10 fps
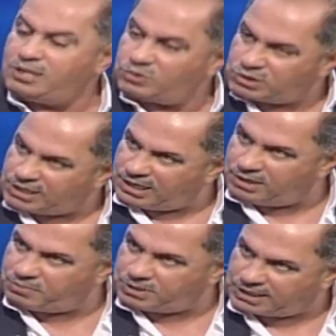
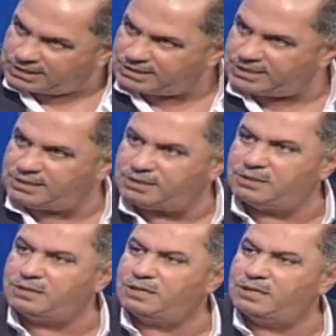تساهم
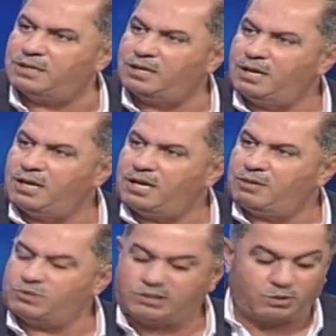بتحسين آه،
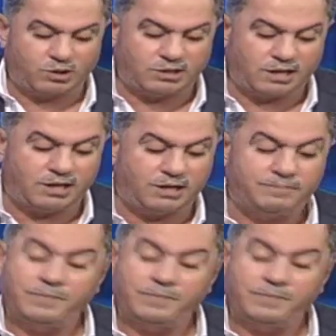مستوى الدخل